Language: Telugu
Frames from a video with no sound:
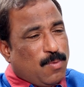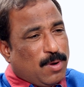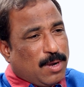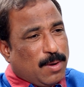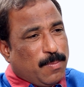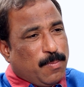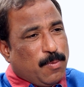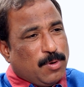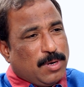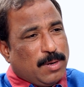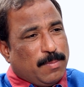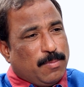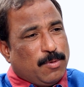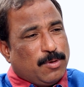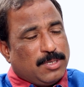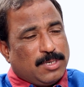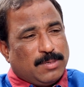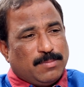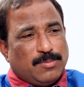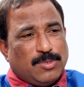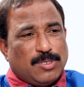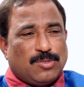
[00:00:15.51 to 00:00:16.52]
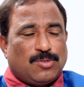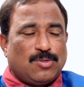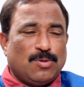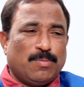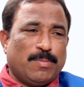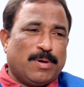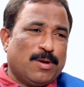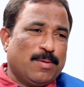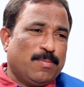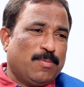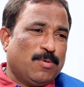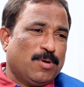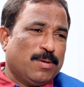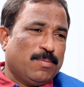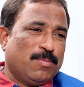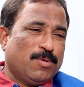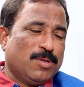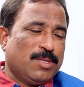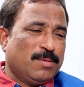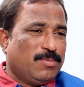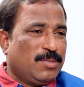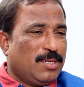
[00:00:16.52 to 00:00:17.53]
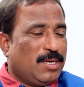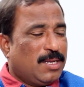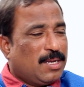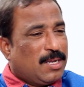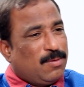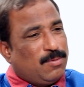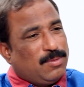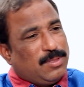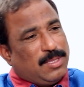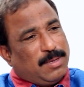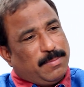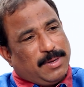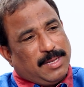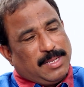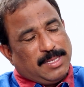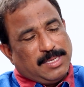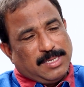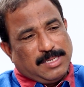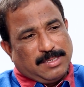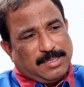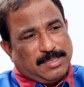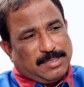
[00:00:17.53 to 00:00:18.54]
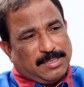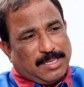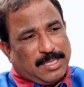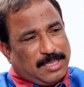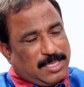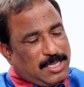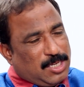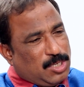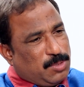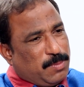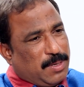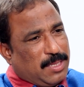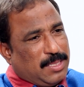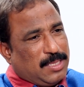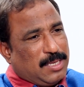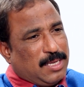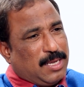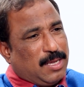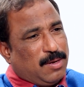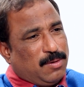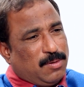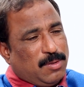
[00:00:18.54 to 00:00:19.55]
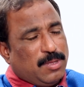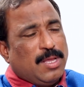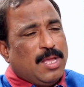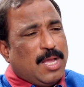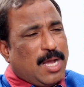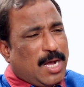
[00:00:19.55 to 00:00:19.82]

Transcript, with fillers: ఒక పూట భోజనం చేస్తూ మరో పూట భోజనం తినక ఉద్యమాలు చేసిన సతీష్ మాదిగ గారు